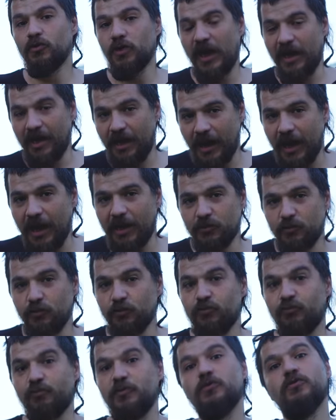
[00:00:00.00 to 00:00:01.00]
O daha
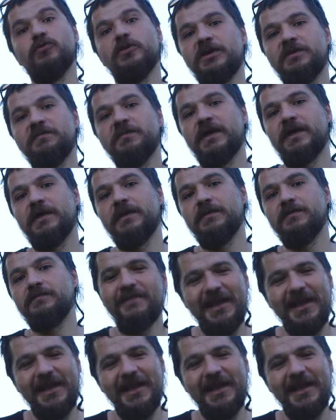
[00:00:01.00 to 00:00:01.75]
hardturt bir kullanım yani.